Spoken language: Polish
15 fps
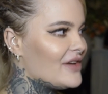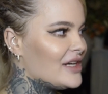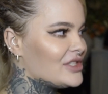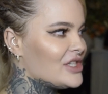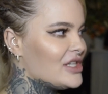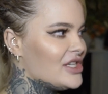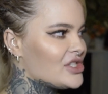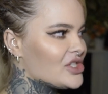
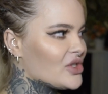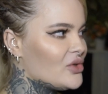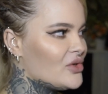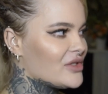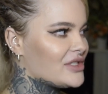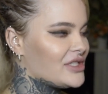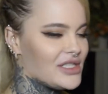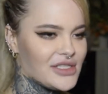wrażenie, że
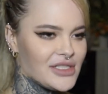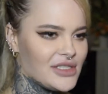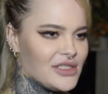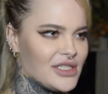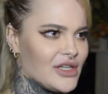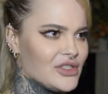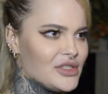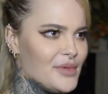kurczę, że
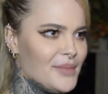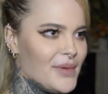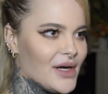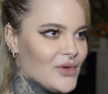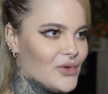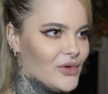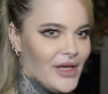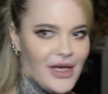czegoś mi
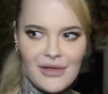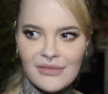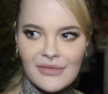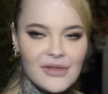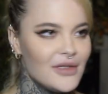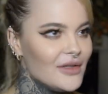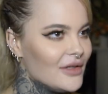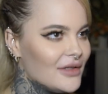brakuje.
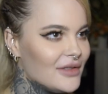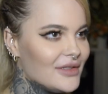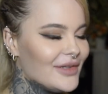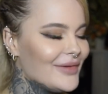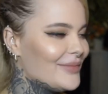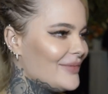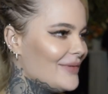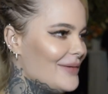No,
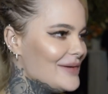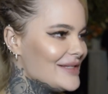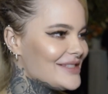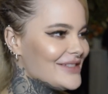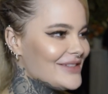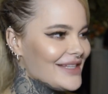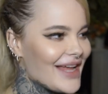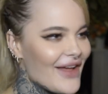po
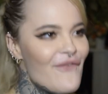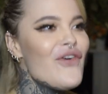prostu to tak